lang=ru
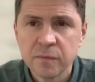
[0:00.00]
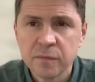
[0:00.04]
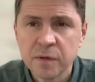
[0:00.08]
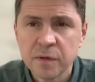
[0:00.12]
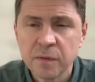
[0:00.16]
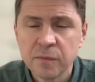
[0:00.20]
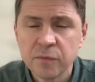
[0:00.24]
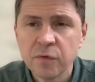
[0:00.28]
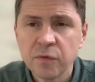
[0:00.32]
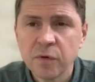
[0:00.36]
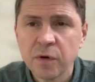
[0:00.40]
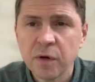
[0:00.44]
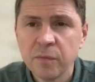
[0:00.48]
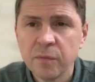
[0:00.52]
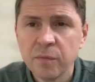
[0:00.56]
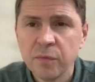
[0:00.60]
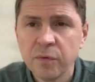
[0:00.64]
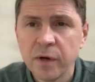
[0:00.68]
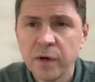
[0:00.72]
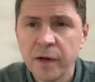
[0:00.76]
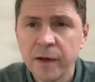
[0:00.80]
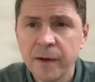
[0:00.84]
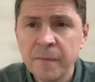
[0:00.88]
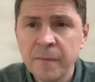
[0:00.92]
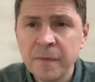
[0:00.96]
намного
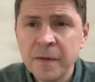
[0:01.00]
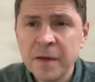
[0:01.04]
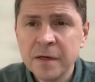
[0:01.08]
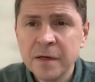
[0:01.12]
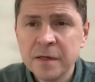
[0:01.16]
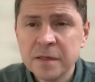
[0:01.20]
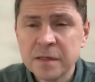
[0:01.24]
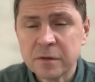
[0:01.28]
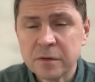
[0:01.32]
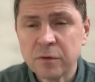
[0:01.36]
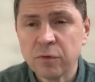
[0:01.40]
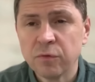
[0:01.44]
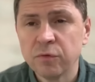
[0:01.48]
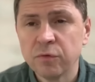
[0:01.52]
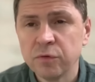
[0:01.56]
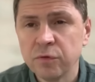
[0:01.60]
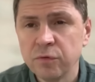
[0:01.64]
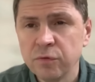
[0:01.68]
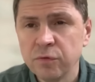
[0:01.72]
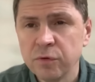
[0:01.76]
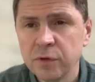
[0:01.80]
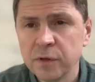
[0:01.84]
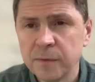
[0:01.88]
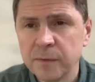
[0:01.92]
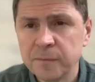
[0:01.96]
более
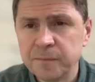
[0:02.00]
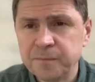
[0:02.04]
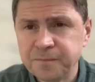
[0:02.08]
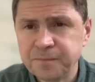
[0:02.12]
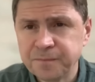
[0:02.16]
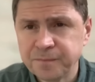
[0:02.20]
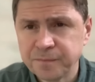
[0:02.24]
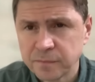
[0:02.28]
структурно,